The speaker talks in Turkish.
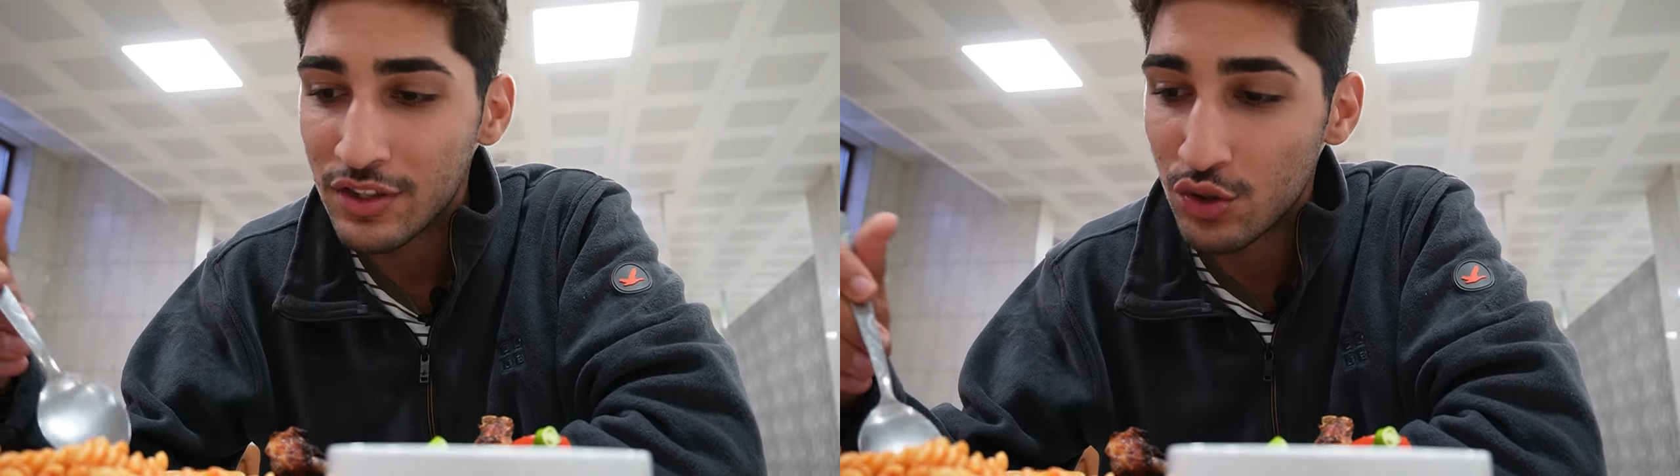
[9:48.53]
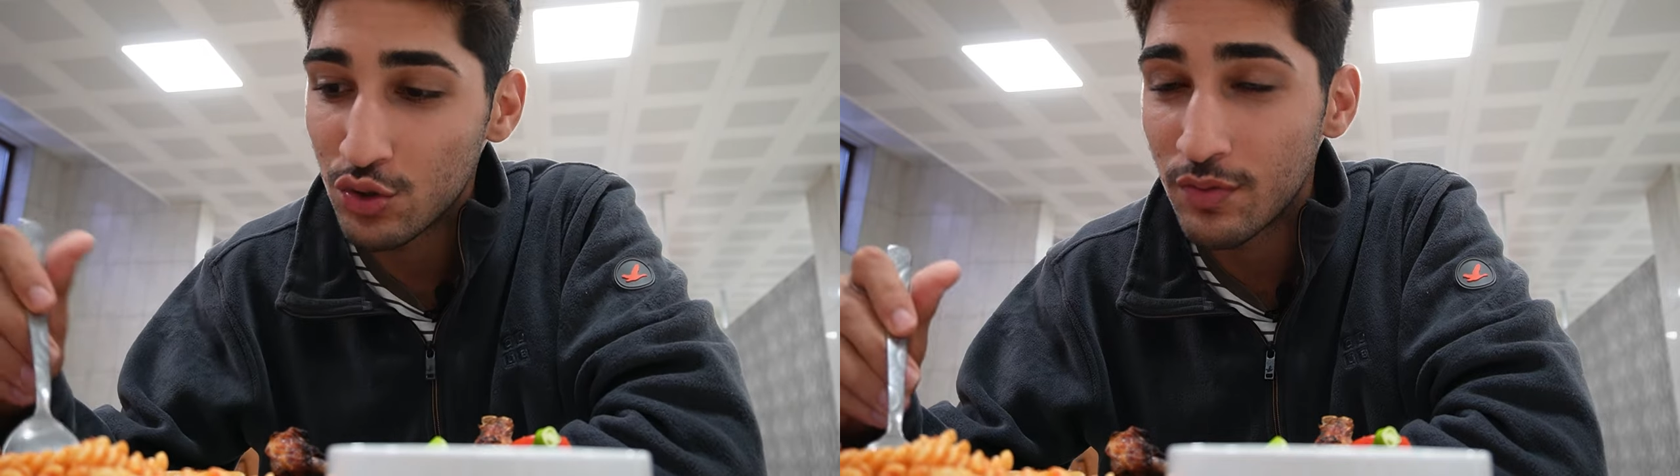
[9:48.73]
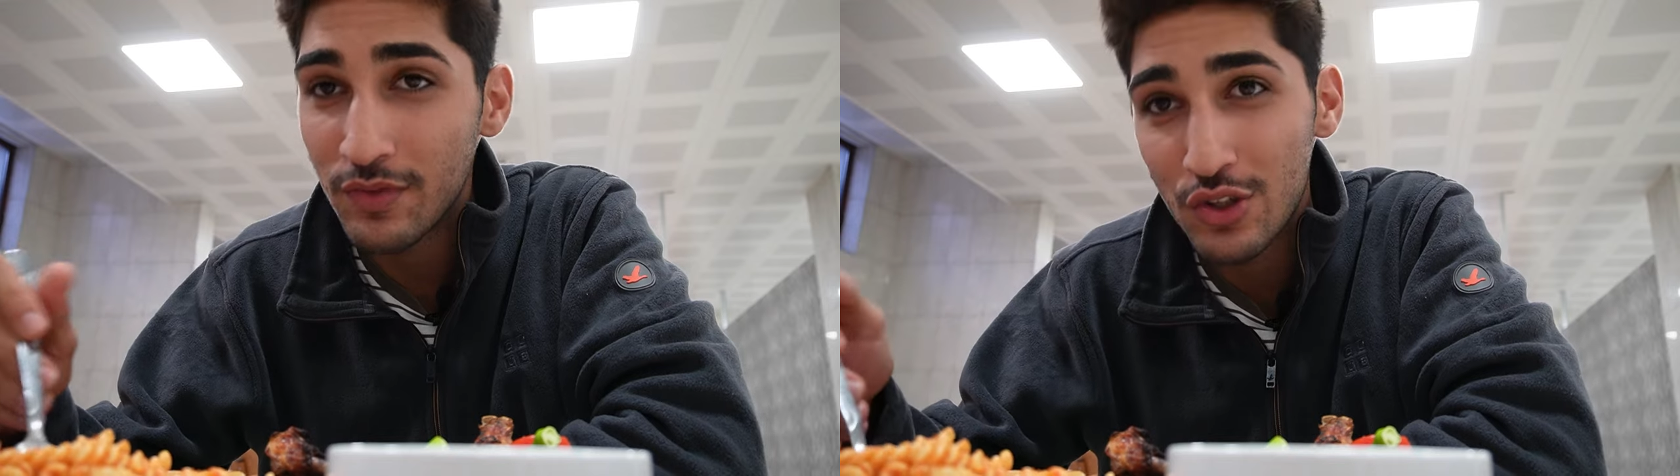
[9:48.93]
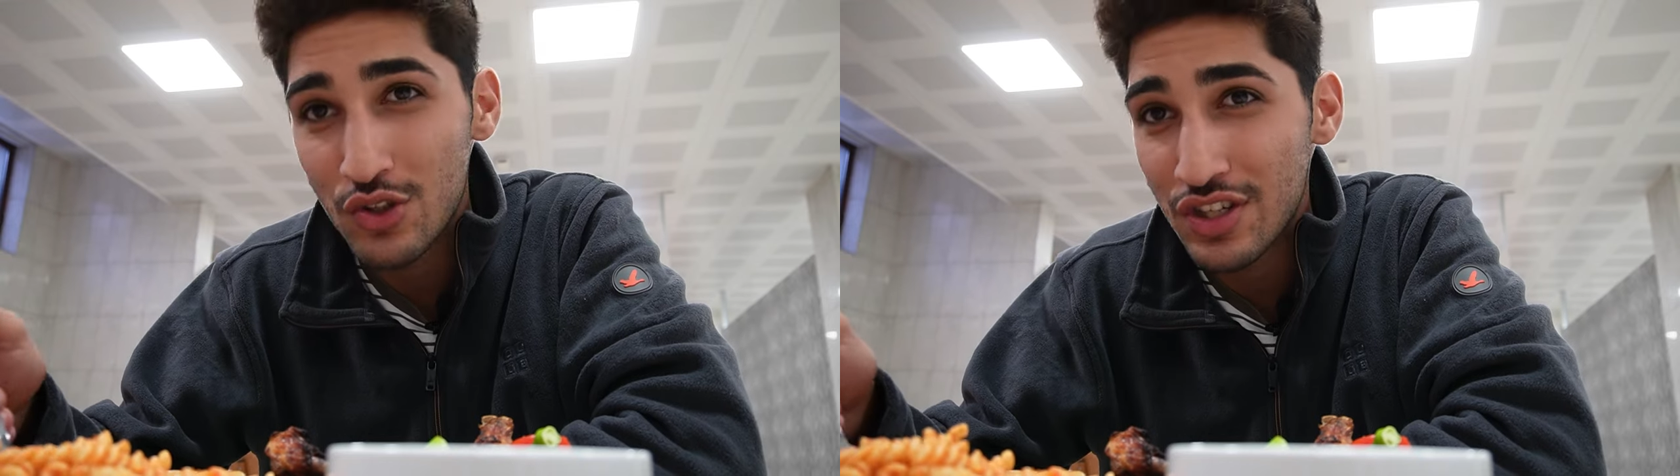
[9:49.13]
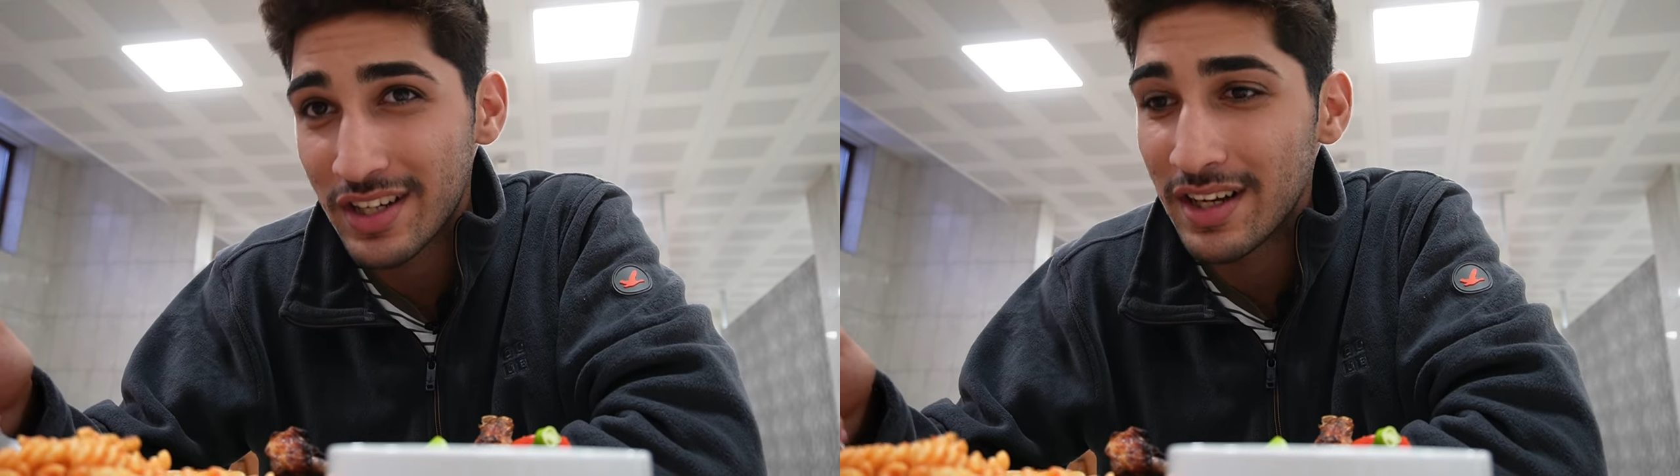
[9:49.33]
YouTube
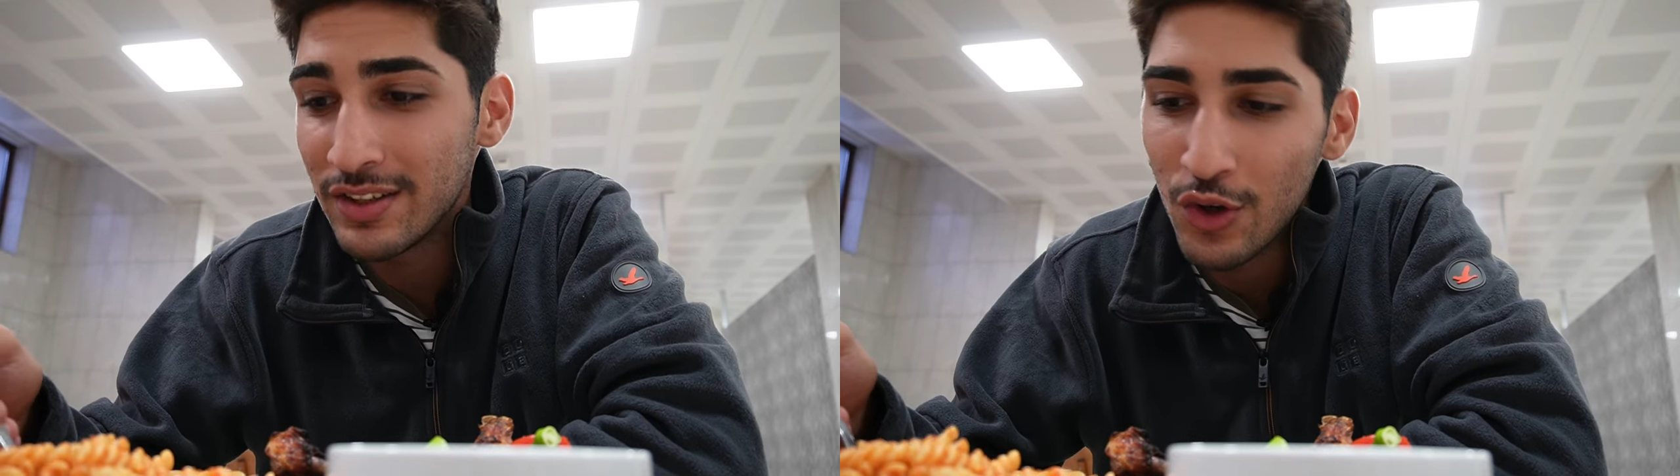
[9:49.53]
videosu çeken